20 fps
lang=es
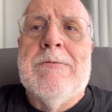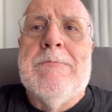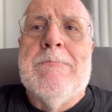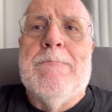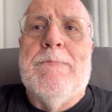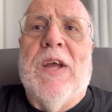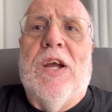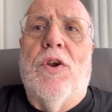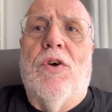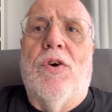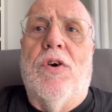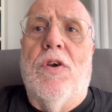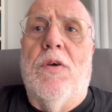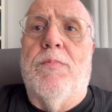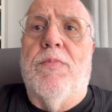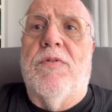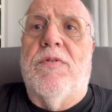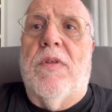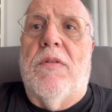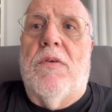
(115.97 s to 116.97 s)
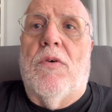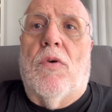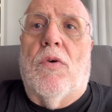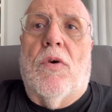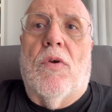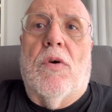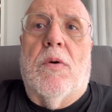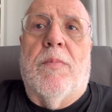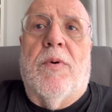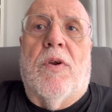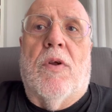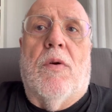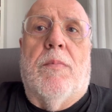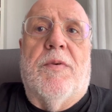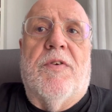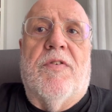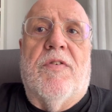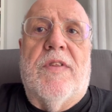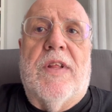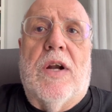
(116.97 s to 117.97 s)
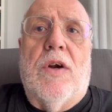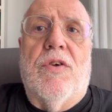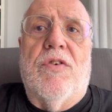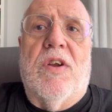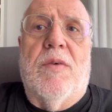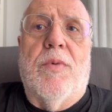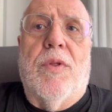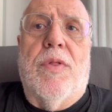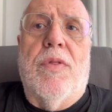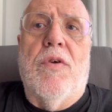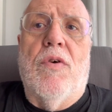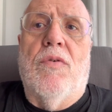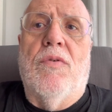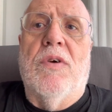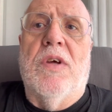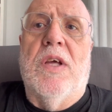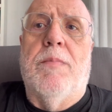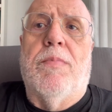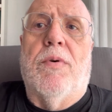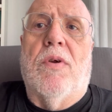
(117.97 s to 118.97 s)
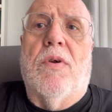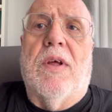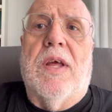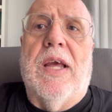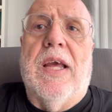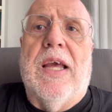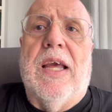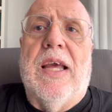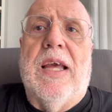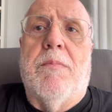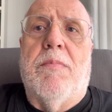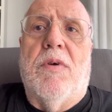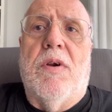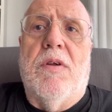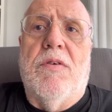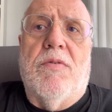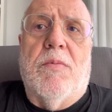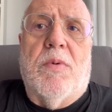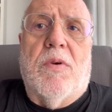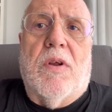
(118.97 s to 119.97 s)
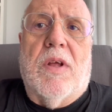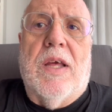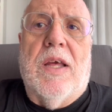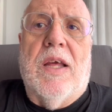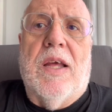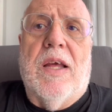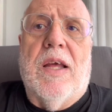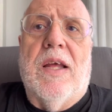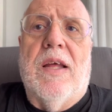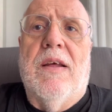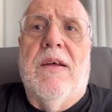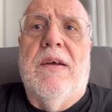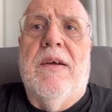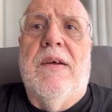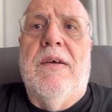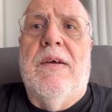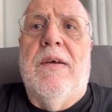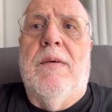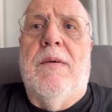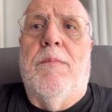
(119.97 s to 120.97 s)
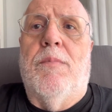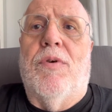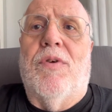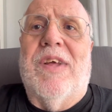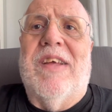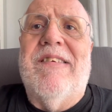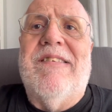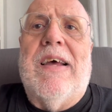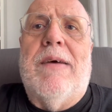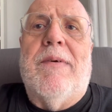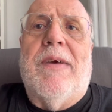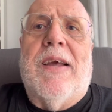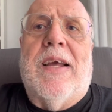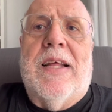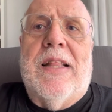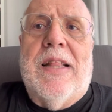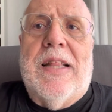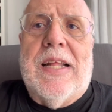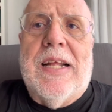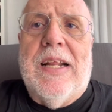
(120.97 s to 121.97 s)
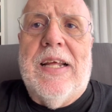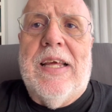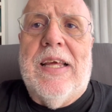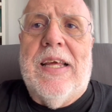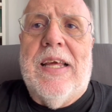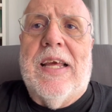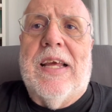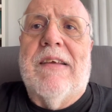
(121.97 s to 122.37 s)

dijeron que no, pues eh, yo creo que porque no presentaron ellos la moción y qué por eso, porque, porque sabe Cantelli y qué